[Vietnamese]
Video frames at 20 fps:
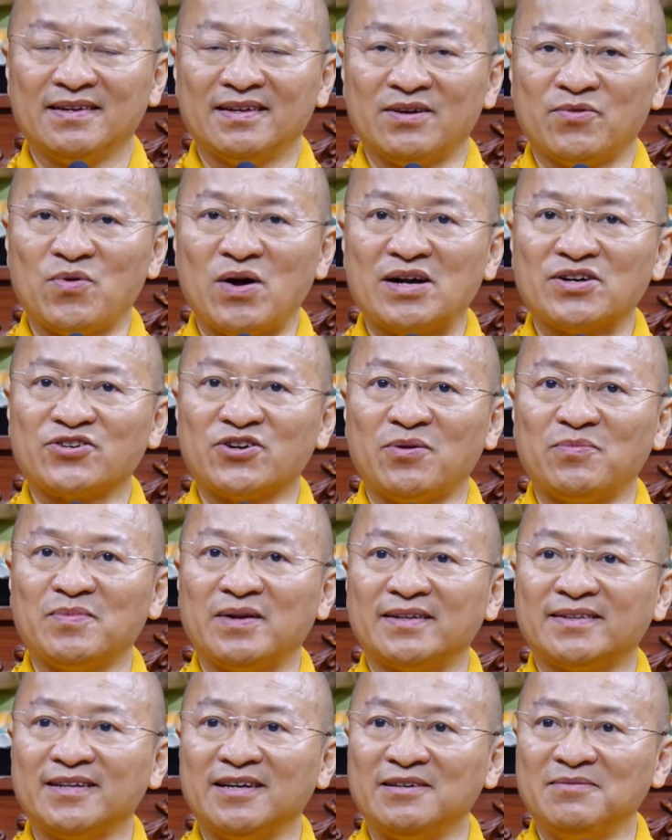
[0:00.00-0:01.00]
Và quan trọng
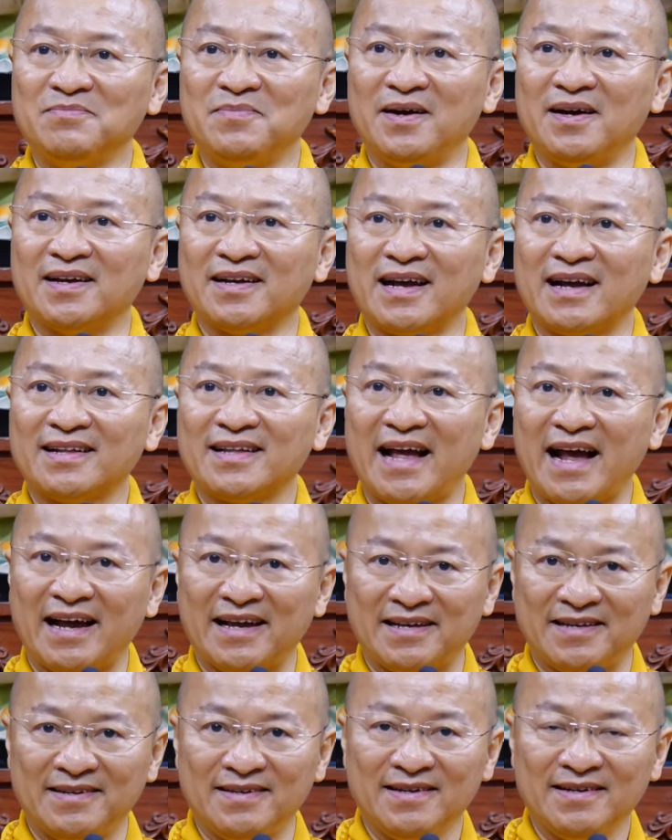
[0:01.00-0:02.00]
là thỉnh mời các
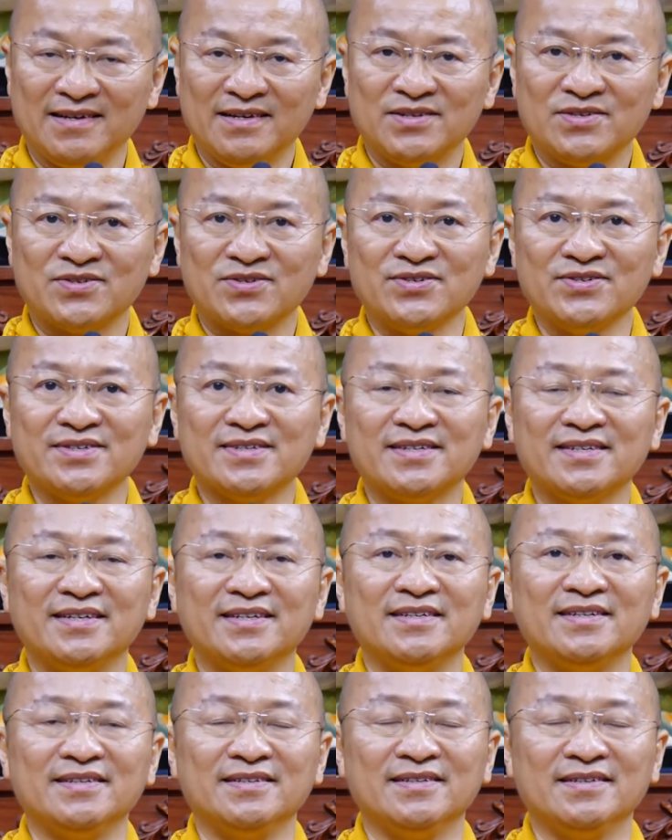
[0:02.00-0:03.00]
thầy trước
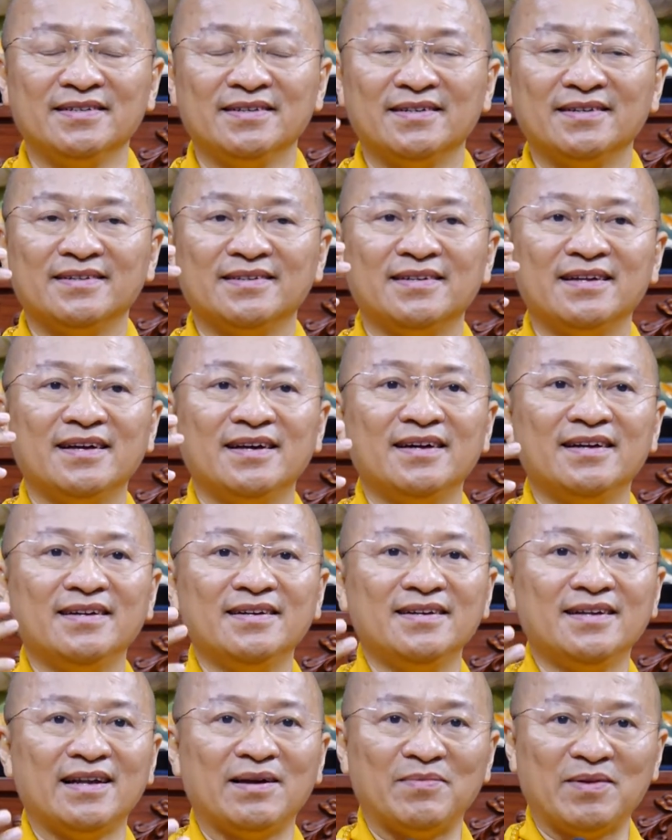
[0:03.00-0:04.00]
khi đến
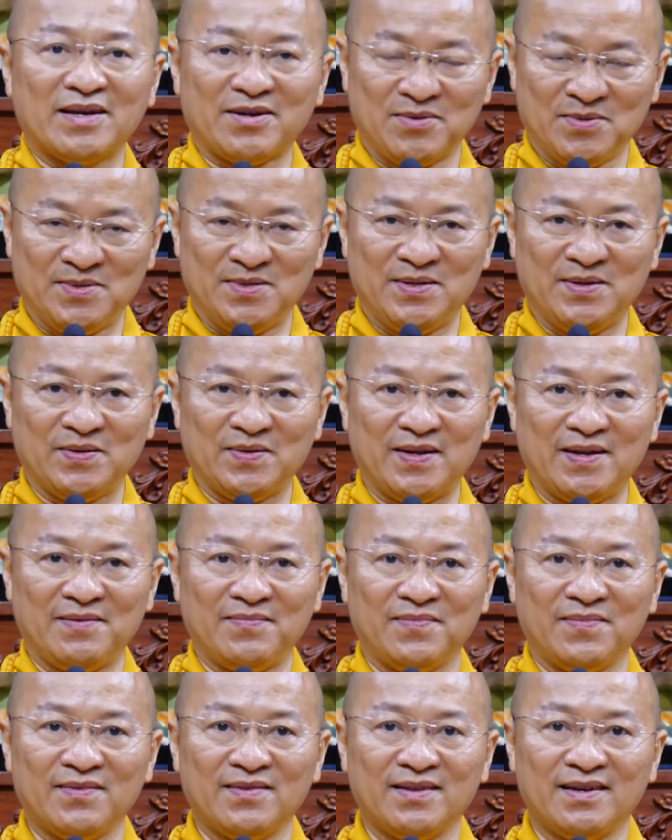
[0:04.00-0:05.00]
làm lễ cầu siêu đó
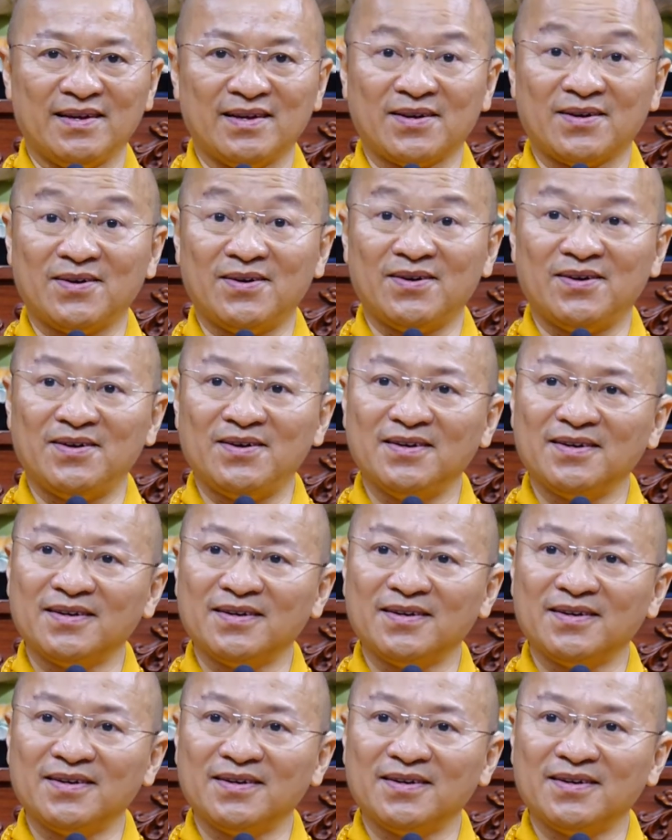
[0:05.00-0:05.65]
có